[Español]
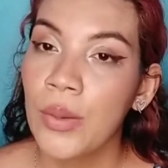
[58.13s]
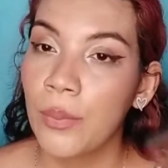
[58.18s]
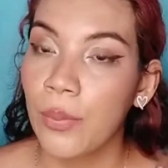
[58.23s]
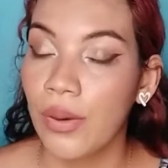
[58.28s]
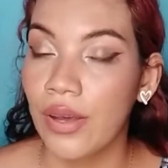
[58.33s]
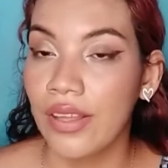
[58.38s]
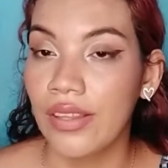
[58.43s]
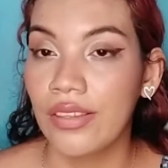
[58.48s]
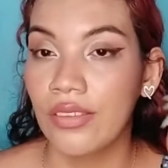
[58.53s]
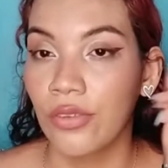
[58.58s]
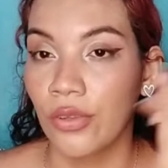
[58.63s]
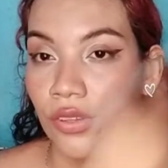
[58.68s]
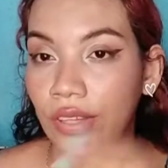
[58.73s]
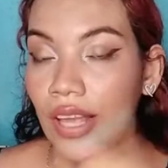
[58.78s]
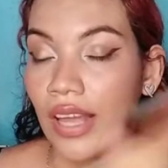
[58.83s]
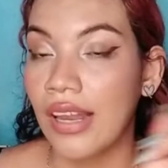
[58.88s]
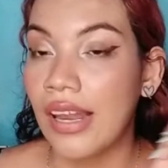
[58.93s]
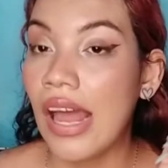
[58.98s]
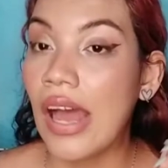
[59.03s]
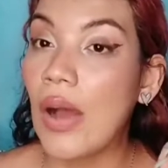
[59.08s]
puedes
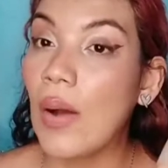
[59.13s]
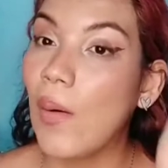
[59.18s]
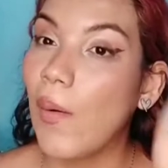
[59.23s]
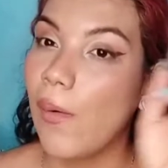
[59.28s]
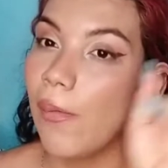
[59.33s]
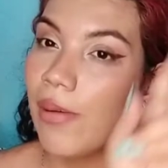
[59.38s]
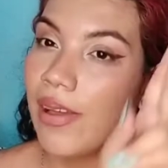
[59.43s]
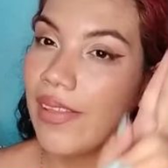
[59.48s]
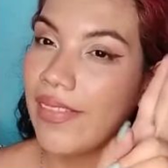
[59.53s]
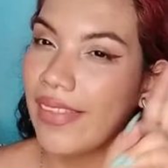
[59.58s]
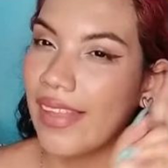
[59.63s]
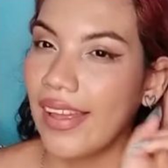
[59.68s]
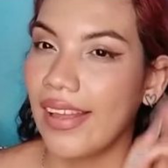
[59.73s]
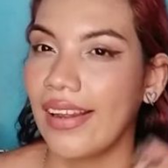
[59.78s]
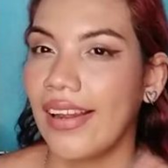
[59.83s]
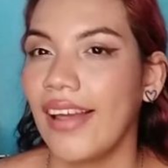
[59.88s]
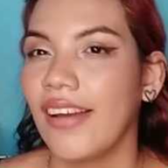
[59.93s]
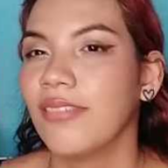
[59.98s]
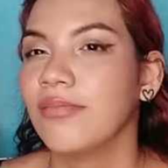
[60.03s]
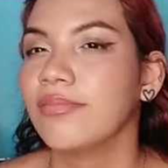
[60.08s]
donarla o
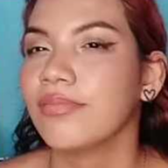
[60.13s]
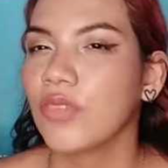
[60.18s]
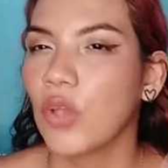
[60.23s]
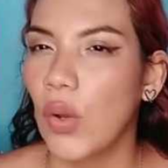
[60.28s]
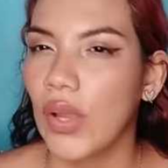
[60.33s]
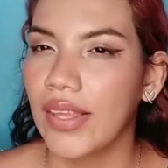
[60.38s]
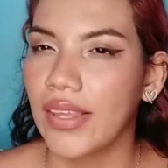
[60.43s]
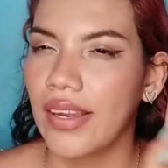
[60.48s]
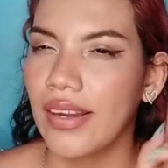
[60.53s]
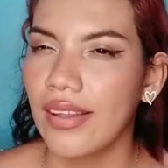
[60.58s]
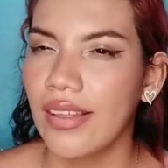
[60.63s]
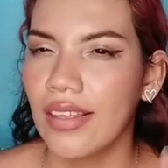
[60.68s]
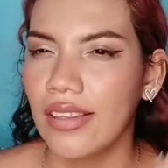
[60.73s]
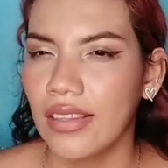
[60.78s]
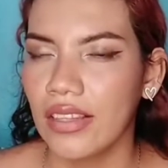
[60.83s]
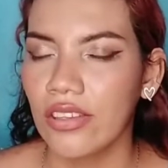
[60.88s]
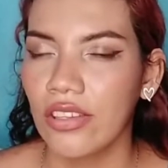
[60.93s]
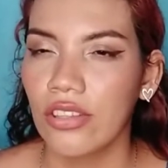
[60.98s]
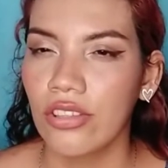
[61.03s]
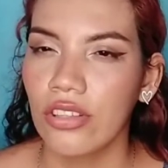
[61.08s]
venderla. Cualquiera de
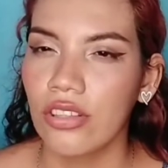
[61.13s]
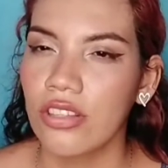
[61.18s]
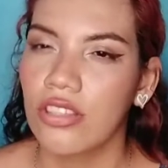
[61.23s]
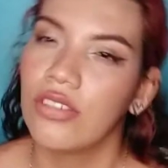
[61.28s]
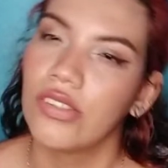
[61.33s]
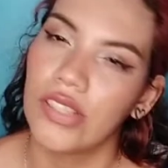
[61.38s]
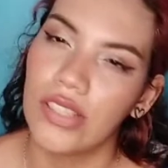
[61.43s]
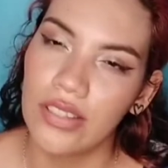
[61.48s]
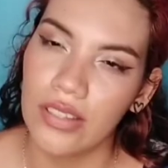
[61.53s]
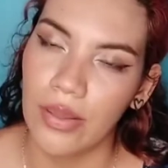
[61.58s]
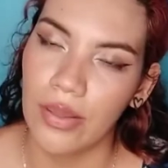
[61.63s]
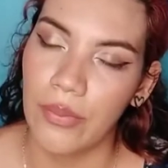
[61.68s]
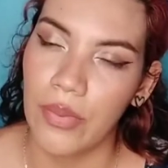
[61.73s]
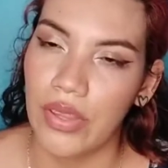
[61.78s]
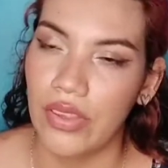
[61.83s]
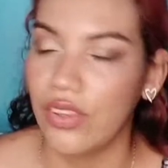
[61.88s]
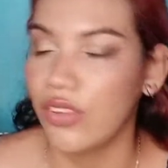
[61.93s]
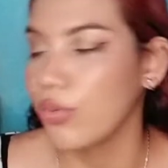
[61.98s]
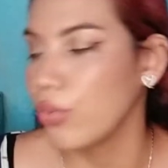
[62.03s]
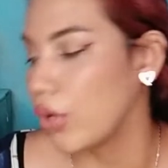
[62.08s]
esas dos opciones
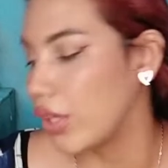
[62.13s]
también es